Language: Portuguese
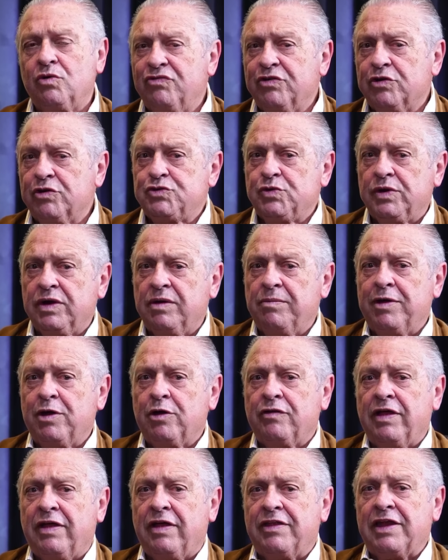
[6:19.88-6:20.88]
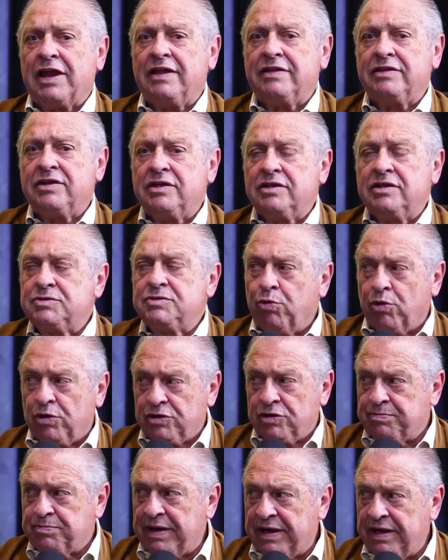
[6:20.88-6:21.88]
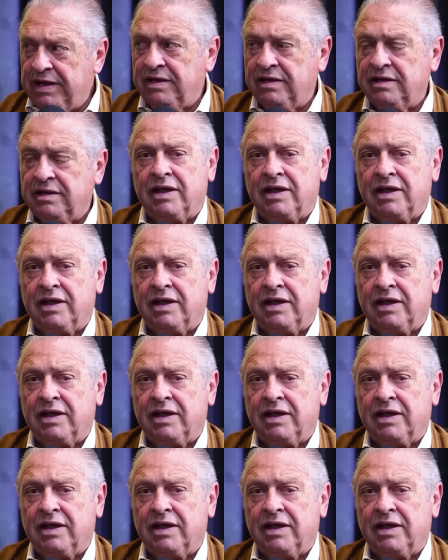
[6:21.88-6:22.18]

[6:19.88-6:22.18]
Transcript: Wilson Ribeiro de Andrade expôs bem